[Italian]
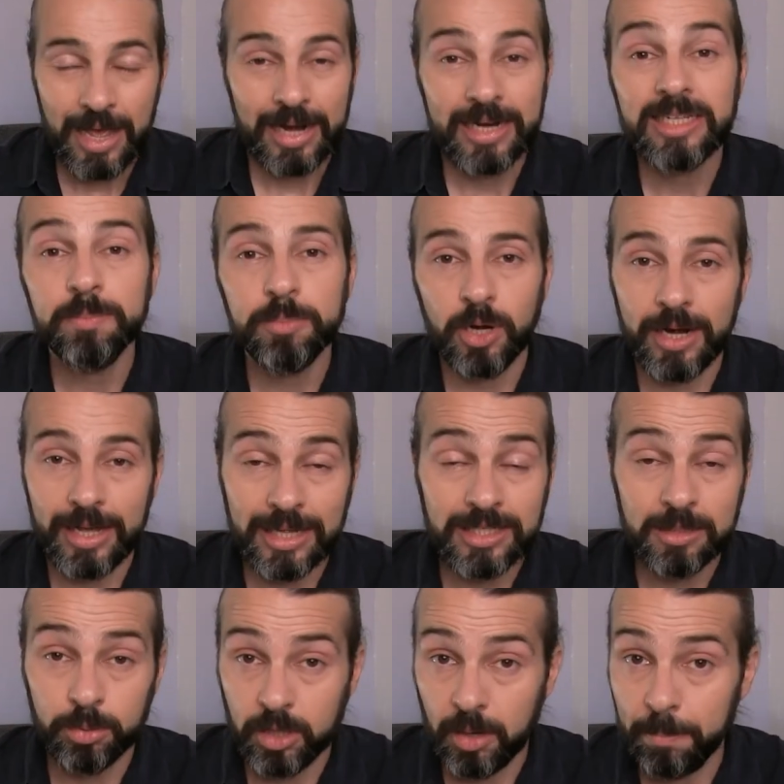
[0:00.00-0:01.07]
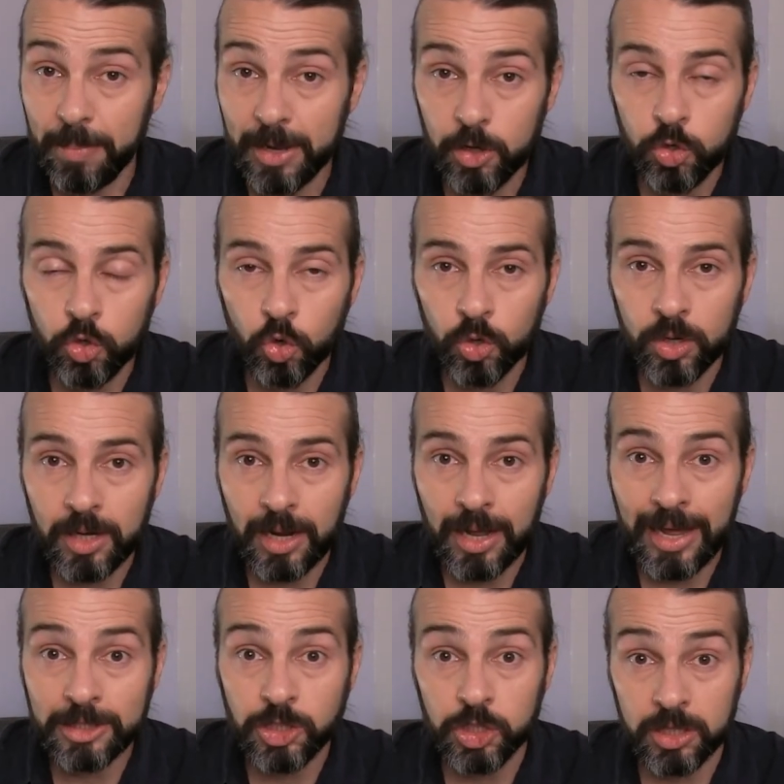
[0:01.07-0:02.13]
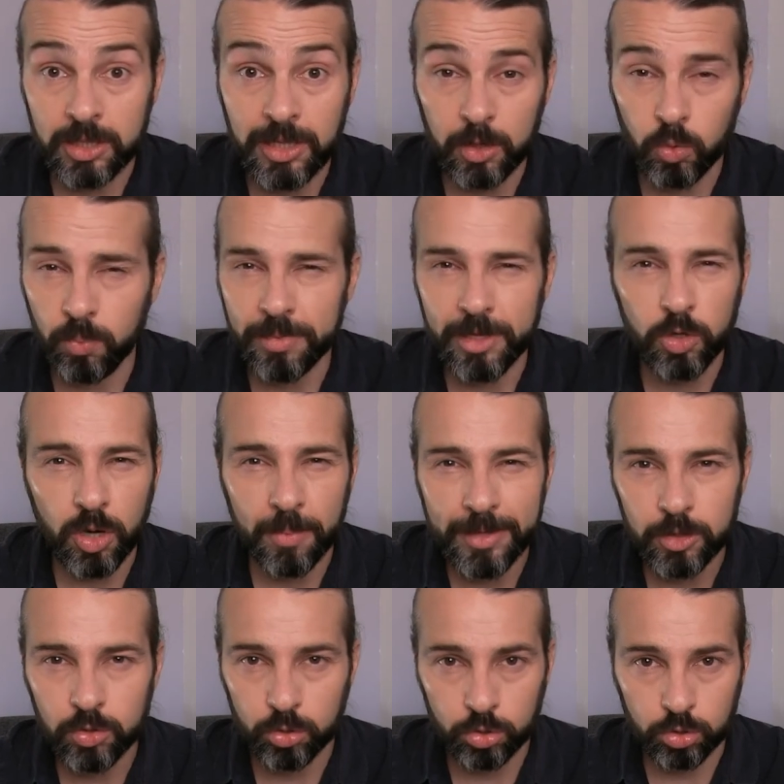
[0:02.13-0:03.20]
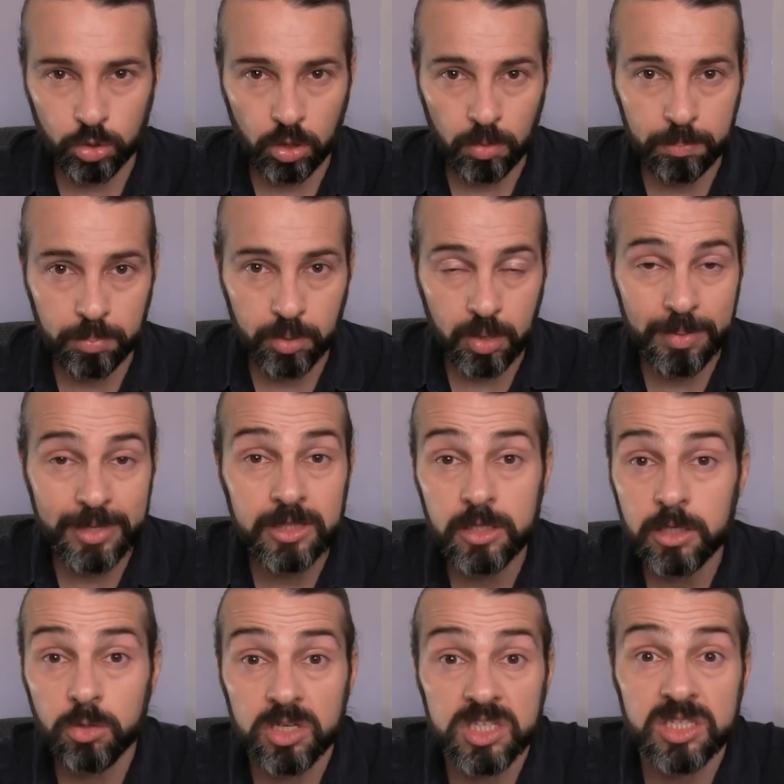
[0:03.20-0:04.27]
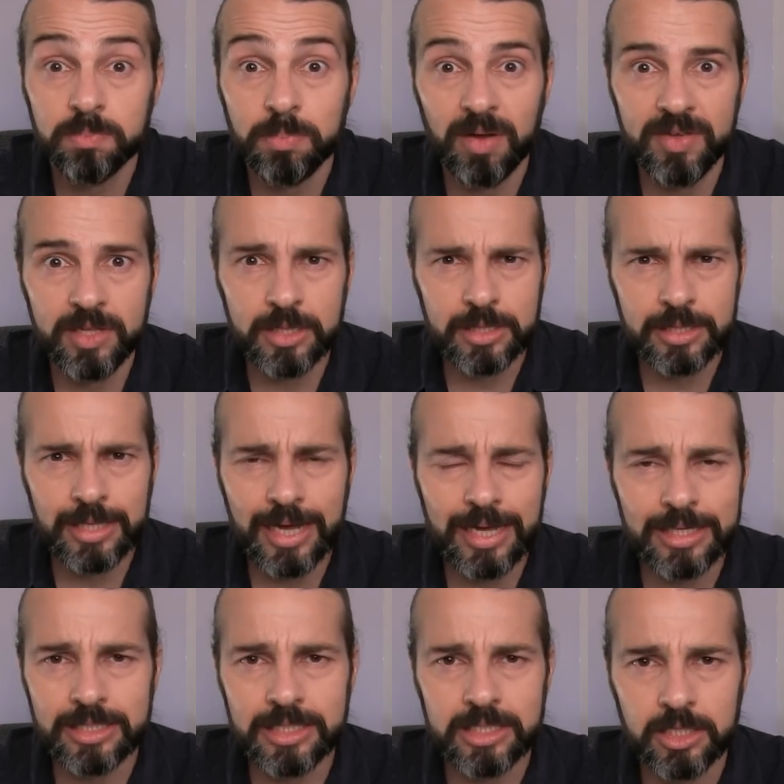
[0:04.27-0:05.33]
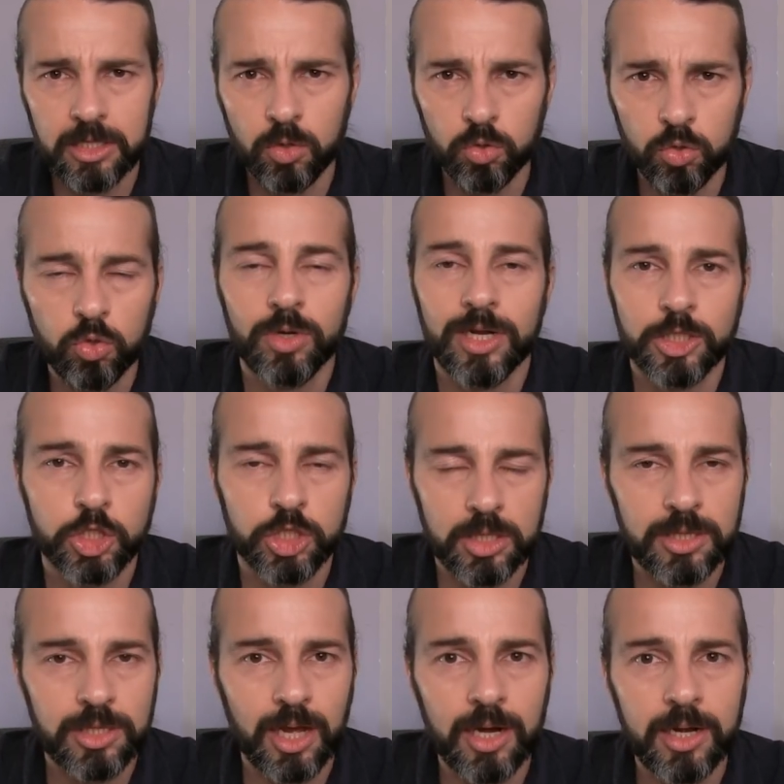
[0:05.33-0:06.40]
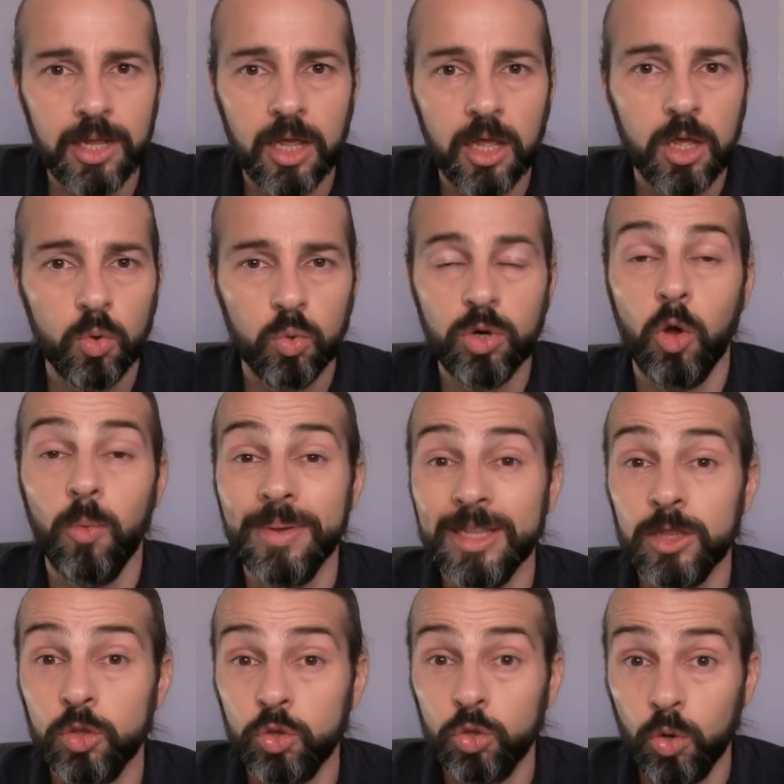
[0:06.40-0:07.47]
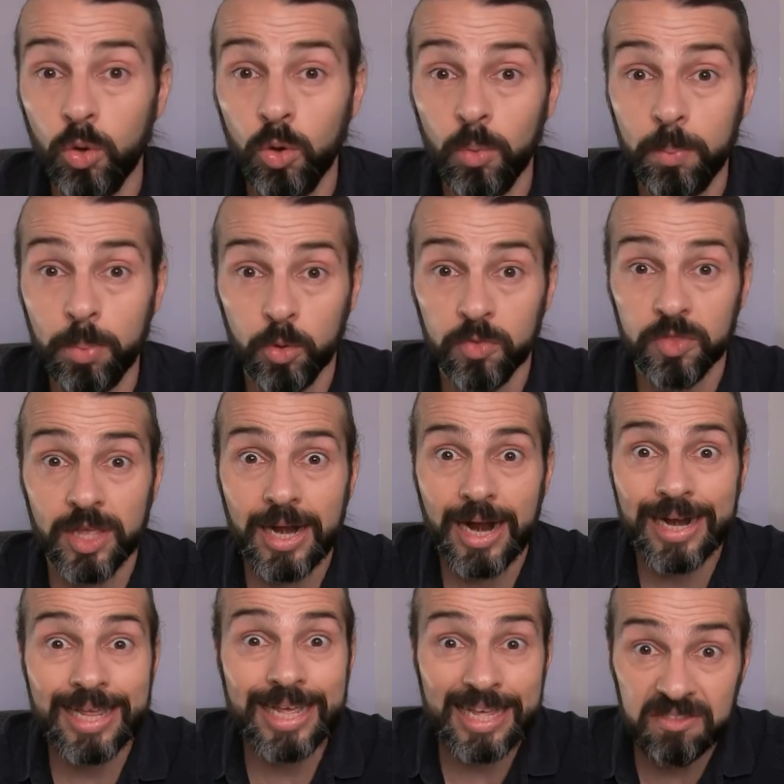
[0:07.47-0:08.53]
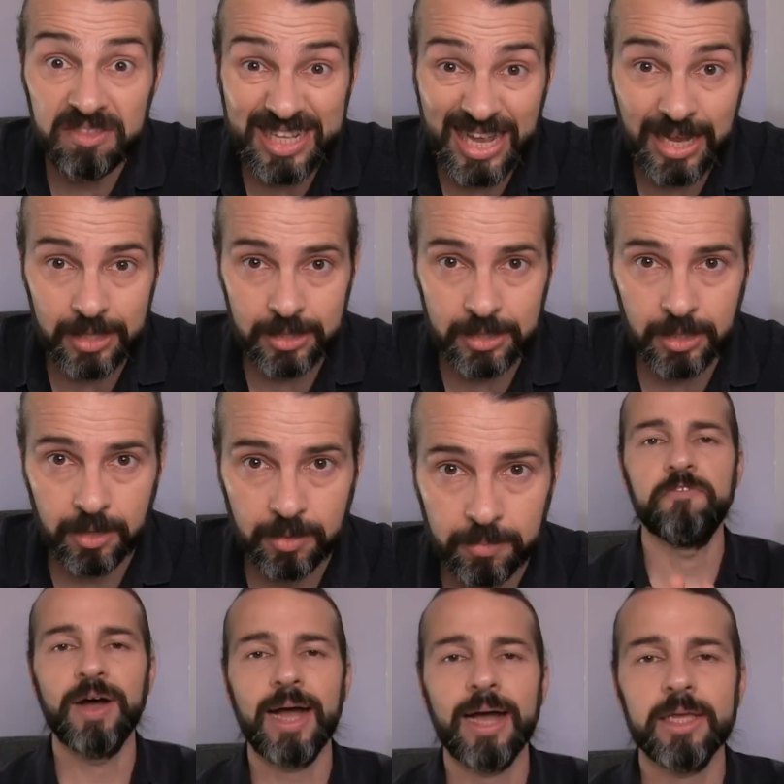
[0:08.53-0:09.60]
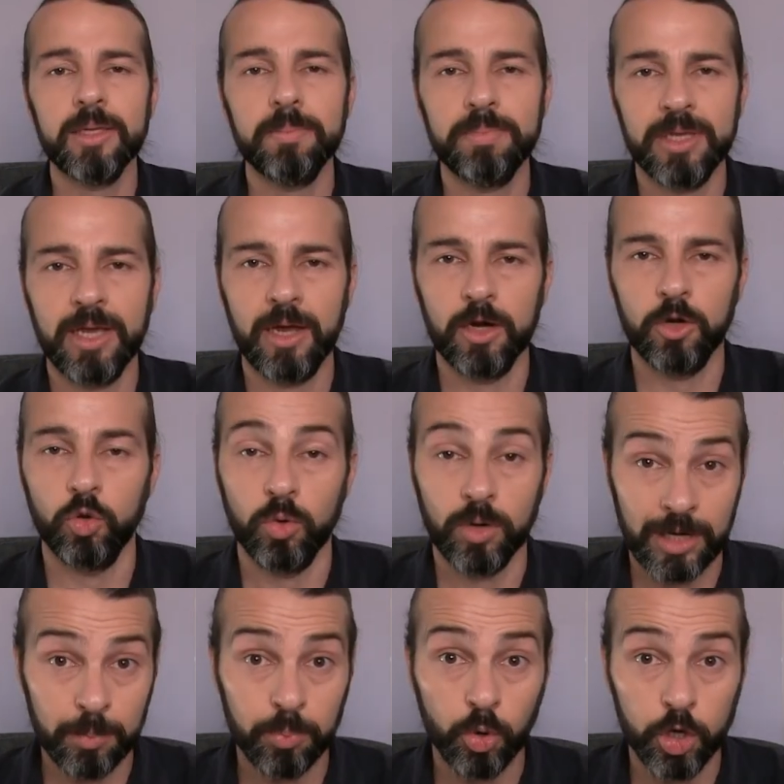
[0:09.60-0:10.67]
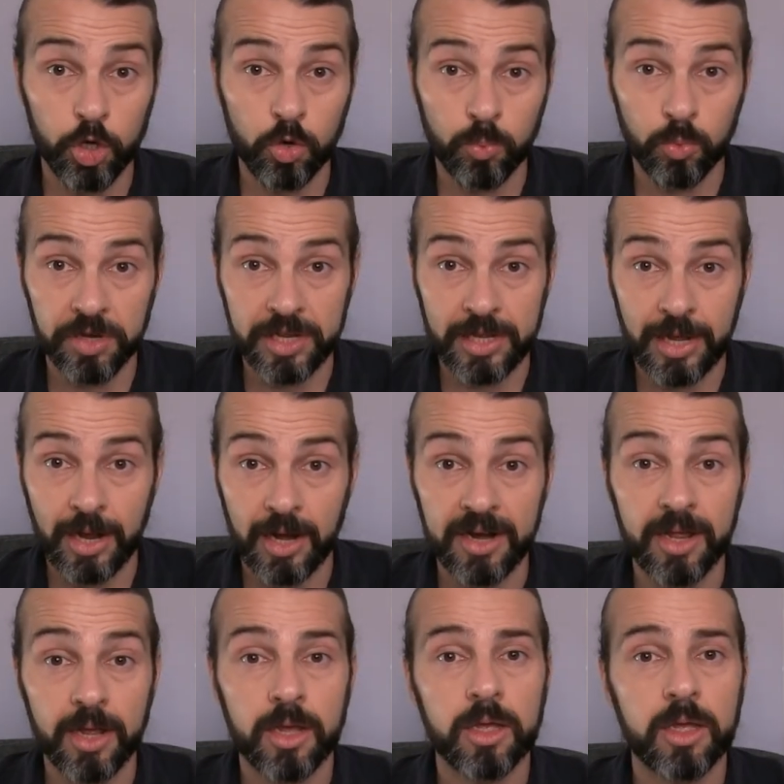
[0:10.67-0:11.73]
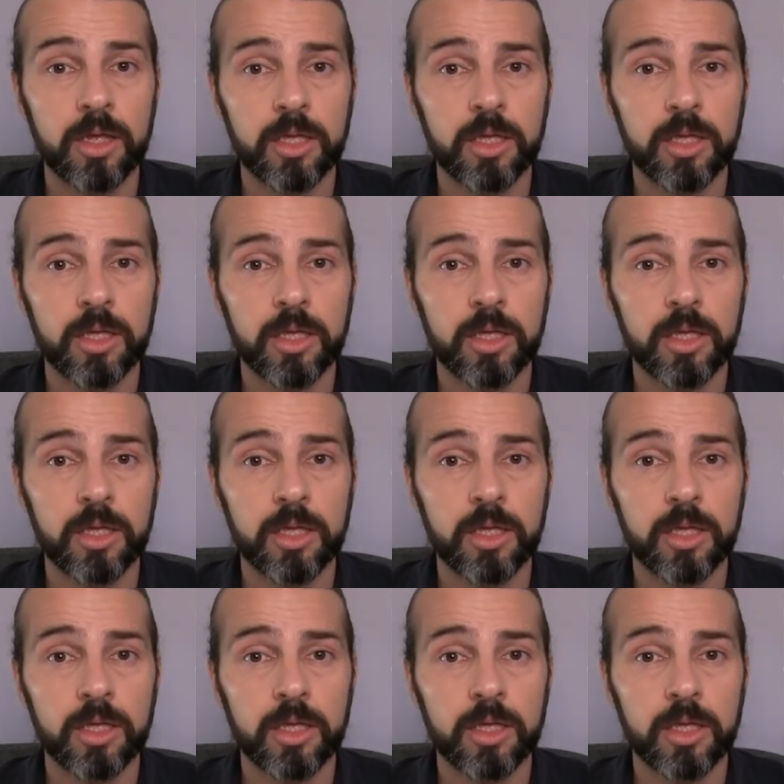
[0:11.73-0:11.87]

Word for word: Ad esempio la ragazza potrebbe non accettare un miglioramento troppo repentino e spaventarsi o non accettare un aumento ponderale evidente. Vai piano, le puoi comunicare.